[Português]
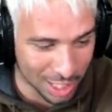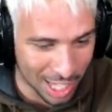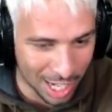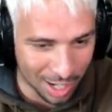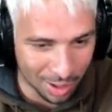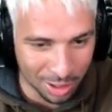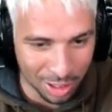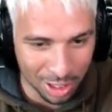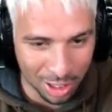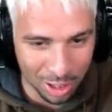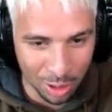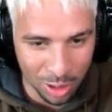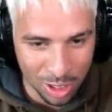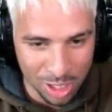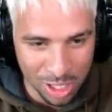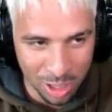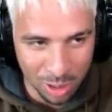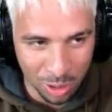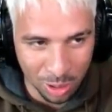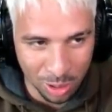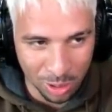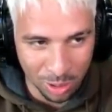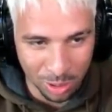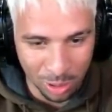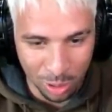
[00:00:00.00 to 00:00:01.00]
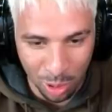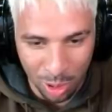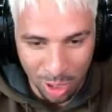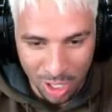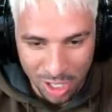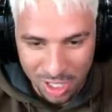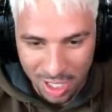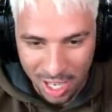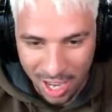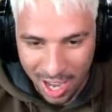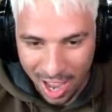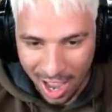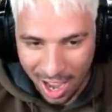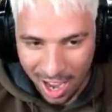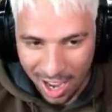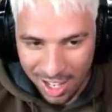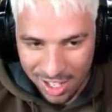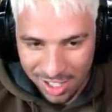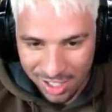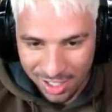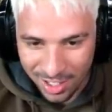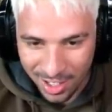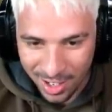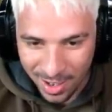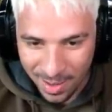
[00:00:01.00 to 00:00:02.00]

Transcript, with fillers: d'água de dois, dois reais,